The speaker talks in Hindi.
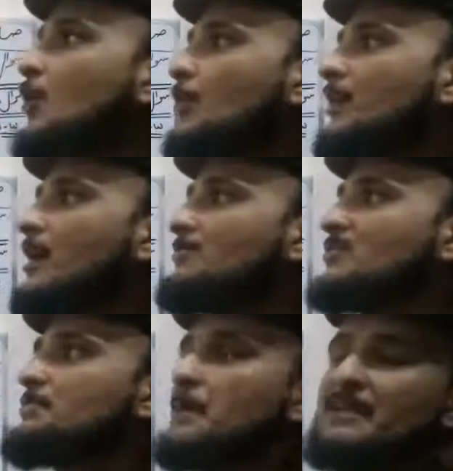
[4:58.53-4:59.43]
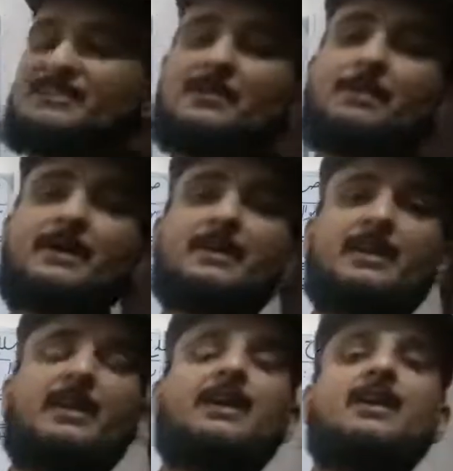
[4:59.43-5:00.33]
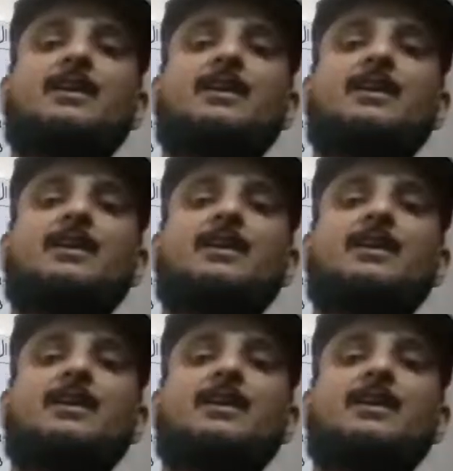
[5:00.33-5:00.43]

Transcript: और हम जिस पेज से पढ़ेंगे